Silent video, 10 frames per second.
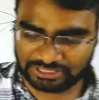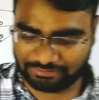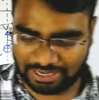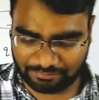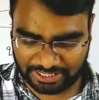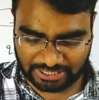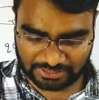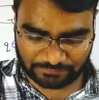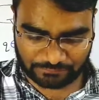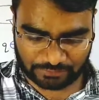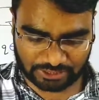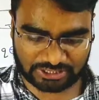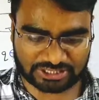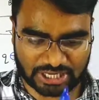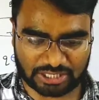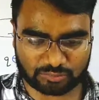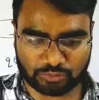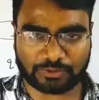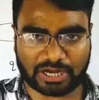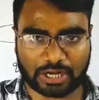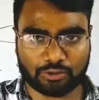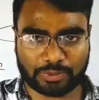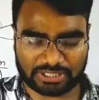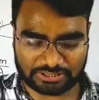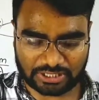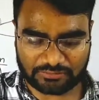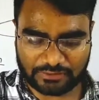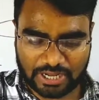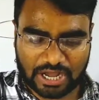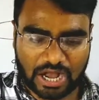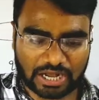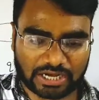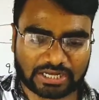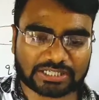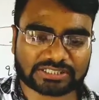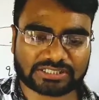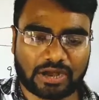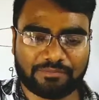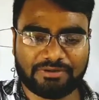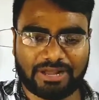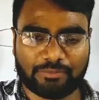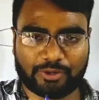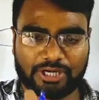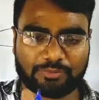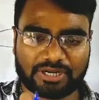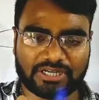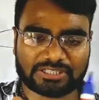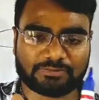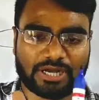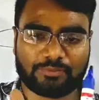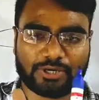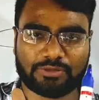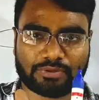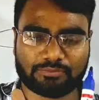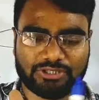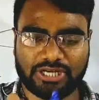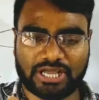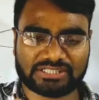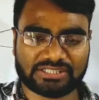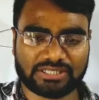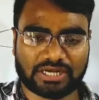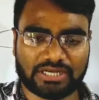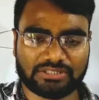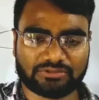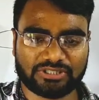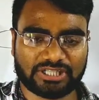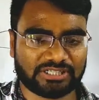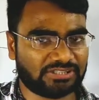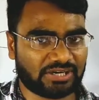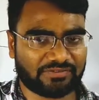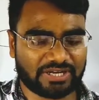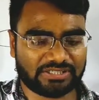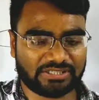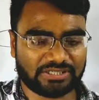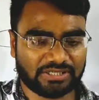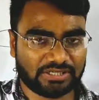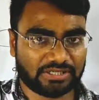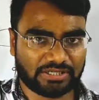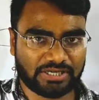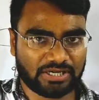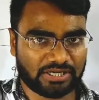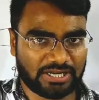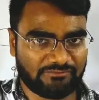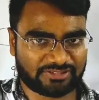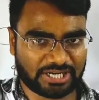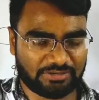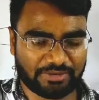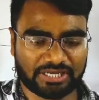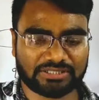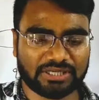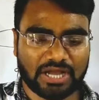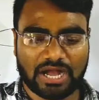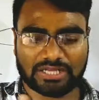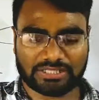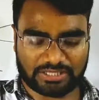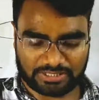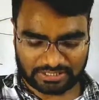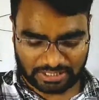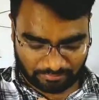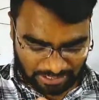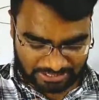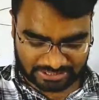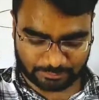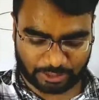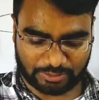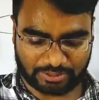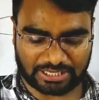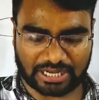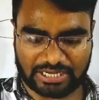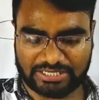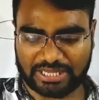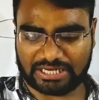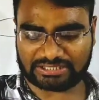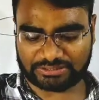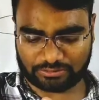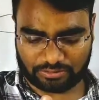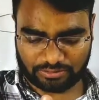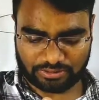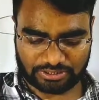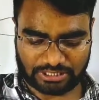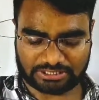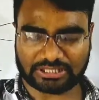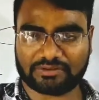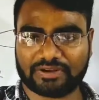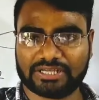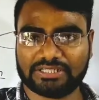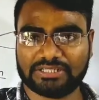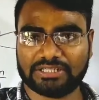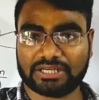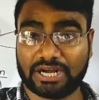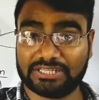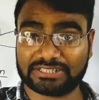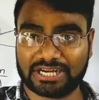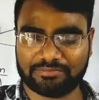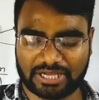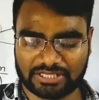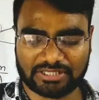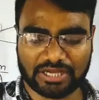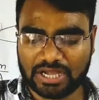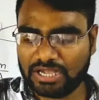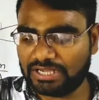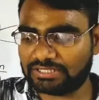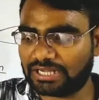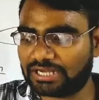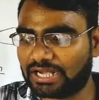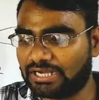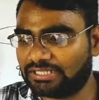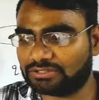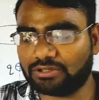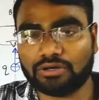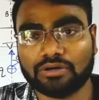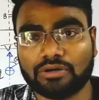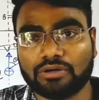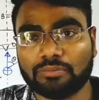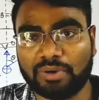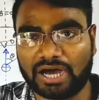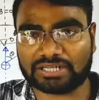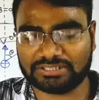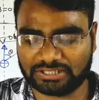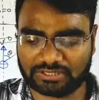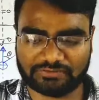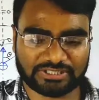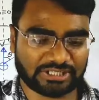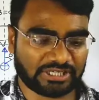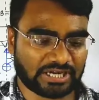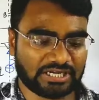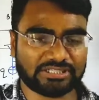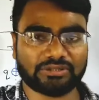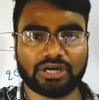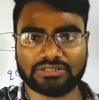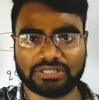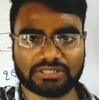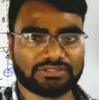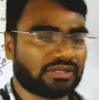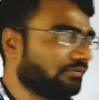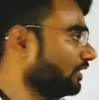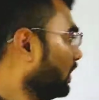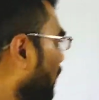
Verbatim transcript: ये वाला मैग्नेटिक ये चार्ज मूव कर रहा है ऊपर की तरफ अगर इस सामने वाले पॉइंट पर इस वाले पॉइंट पर मुझे डायरेक्शन निकालनी है तो इधर की तरफ आएगी है ना लेफ्ट साइड में आएगी अच्छा इधर वाले इस पॉइंट पर निकालनी है डायरेक्शन तो इधर की तरफ आएगी राइट साइड में आएगी इधर निकालनी है तो बाहर की तरफ इधर निकालनी है तो अंदर की तरफ